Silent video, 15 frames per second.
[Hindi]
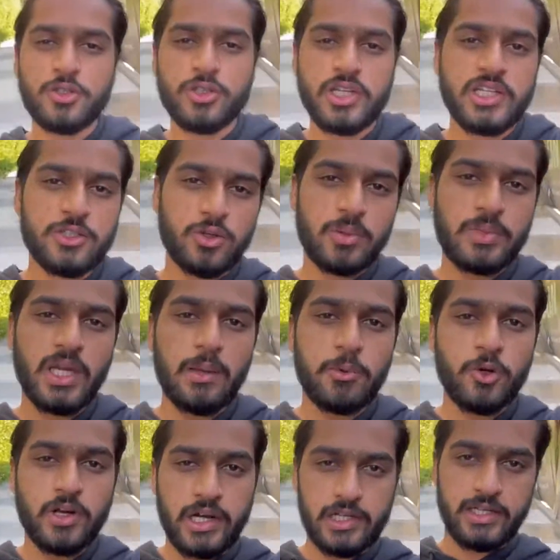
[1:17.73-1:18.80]
ये जो अभी
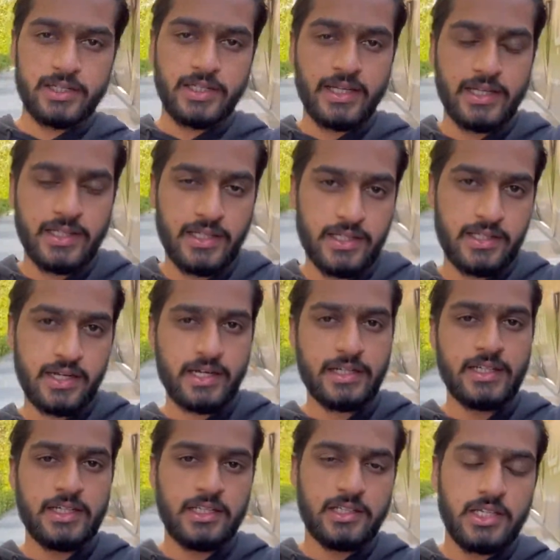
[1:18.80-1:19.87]
आपको गाड़ियाँ दिखाई हैं ये रेंट
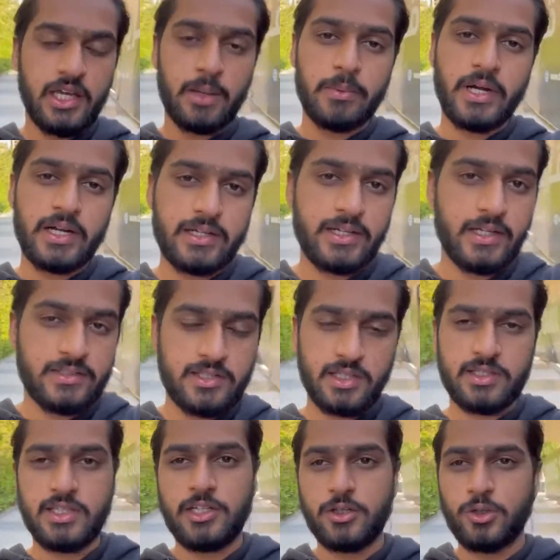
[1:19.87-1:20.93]
के लिए थी आप रेंट कर
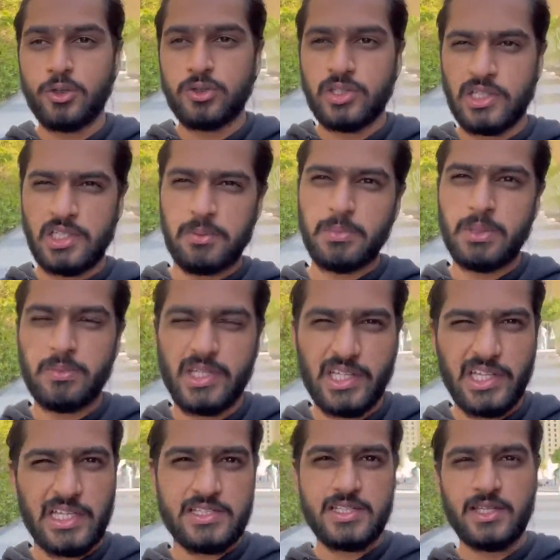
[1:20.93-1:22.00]
सकते हैं इनको तकरीबन मेरे
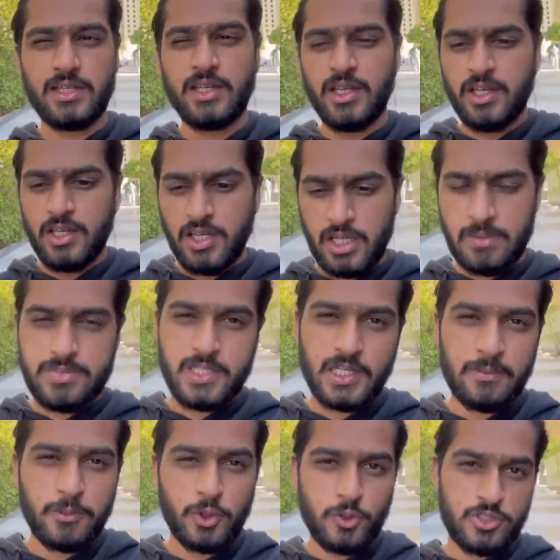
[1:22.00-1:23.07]
ख्याल से कम से
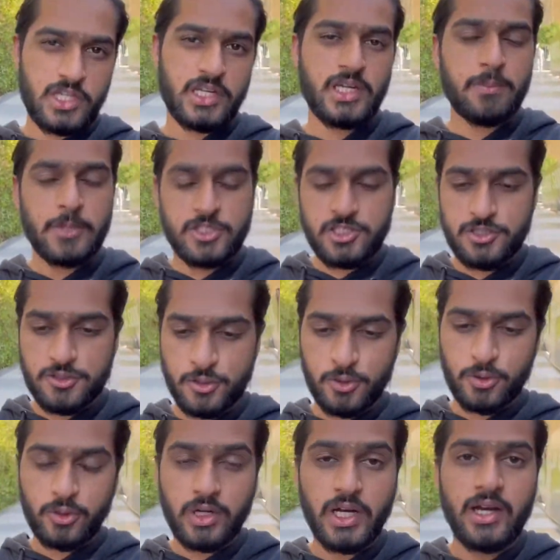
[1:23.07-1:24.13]
कम 2000 या 2500
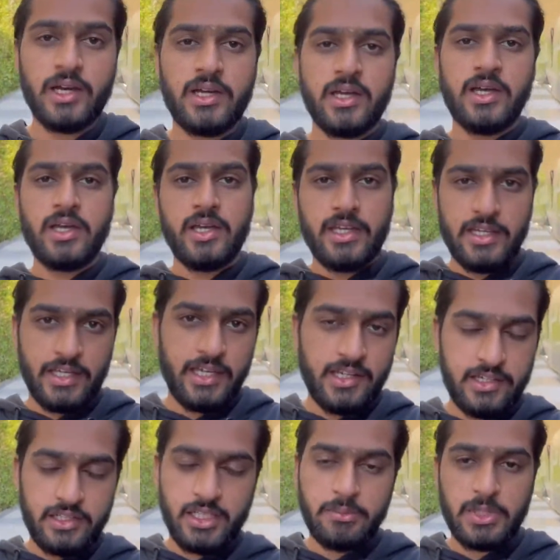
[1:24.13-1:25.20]
होगा ए
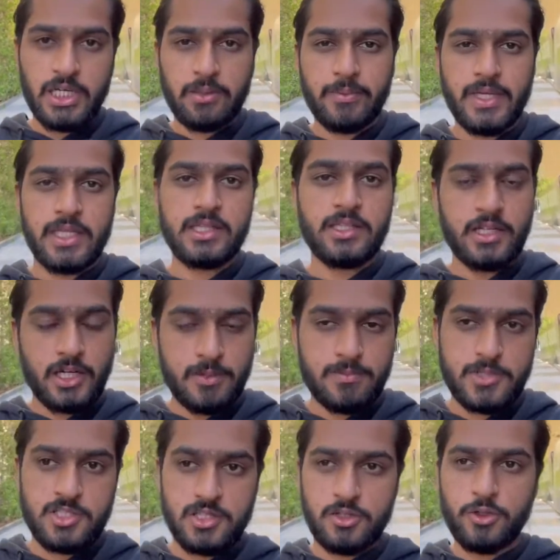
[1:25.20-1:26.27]
डी मतलब के
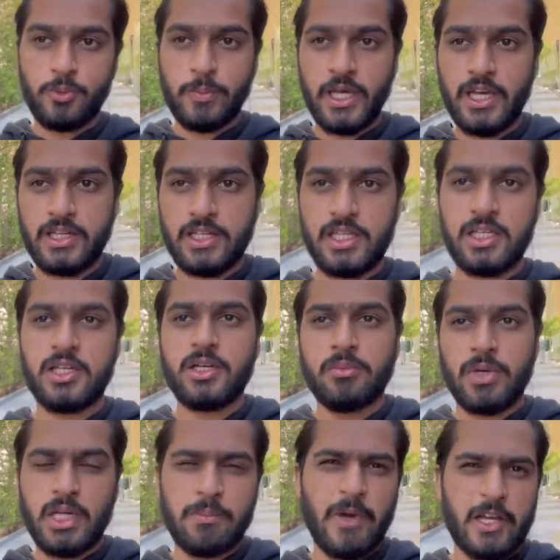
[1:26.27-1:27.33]
दिरहम्स रुपया नहीं
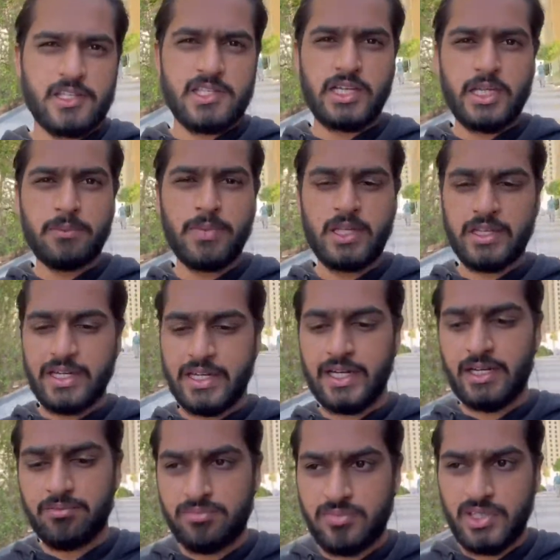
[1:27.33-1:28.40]
मतलब पाकिस्तानी बन गया
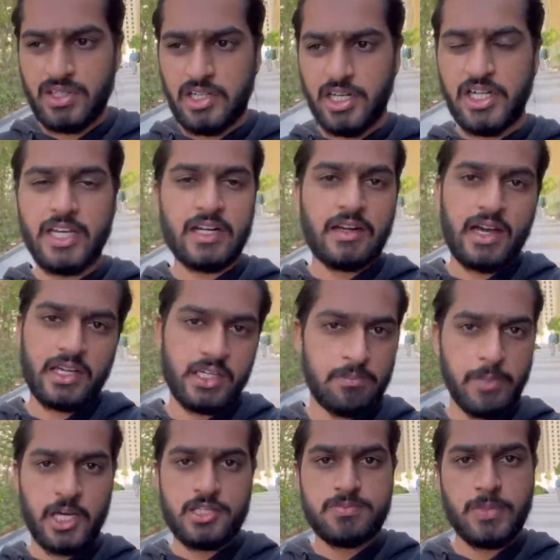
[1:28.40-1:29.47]
डेढ़ एक लाख के
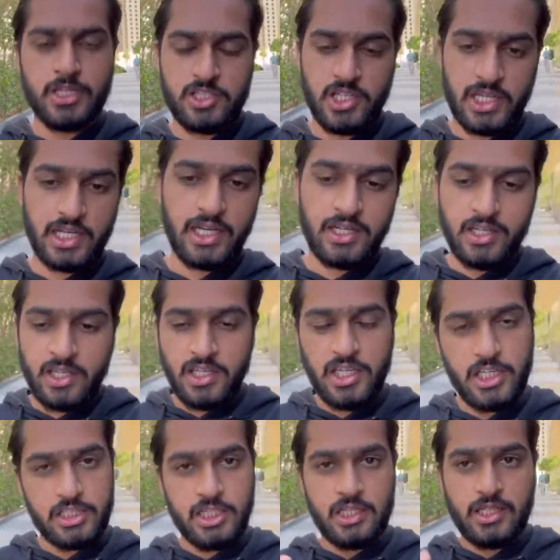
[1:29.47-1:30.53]
पास बन जाएगा
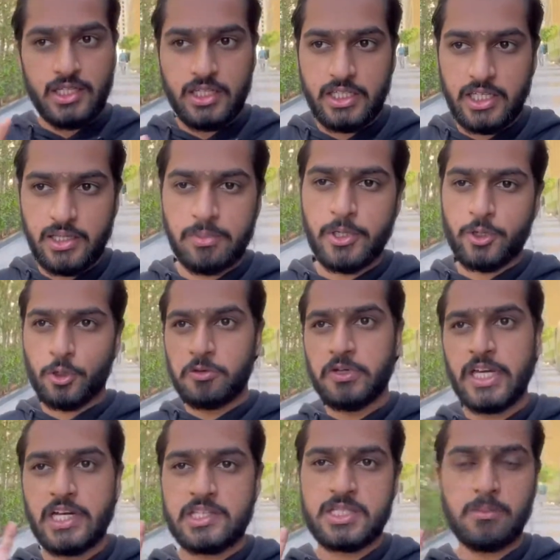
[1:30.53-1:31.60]
एक दिन के लिए पेट्रोल
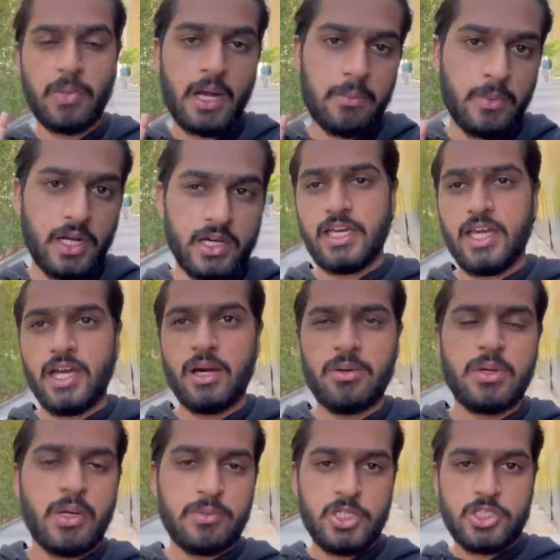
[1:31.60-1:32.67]
वगैरह सब आपका
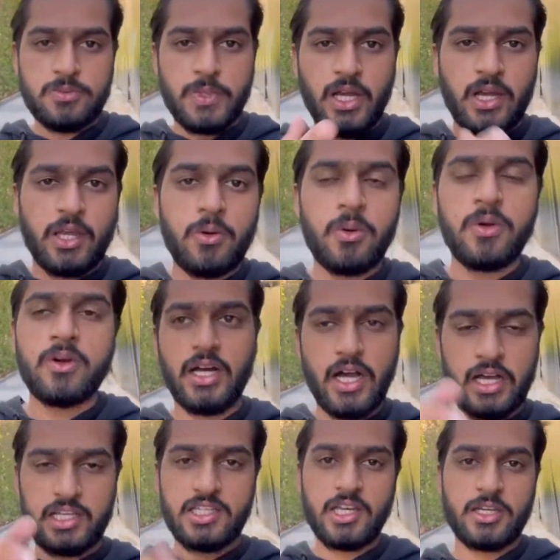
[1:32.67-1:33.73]
अभी मैं बीच पे आ गया हूँ
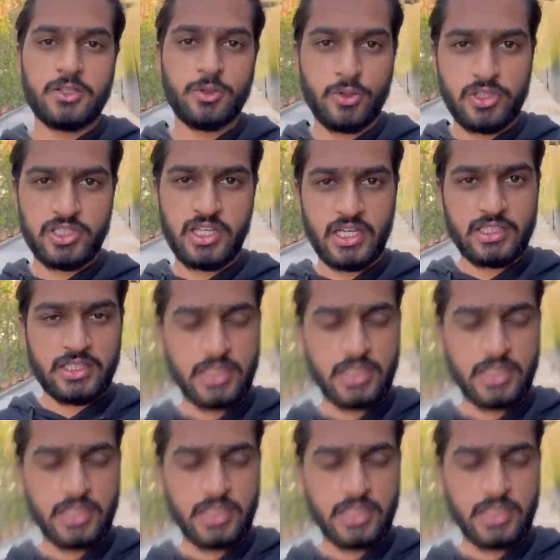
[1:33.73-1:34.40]
आगे जाके थोड़ा दिखाते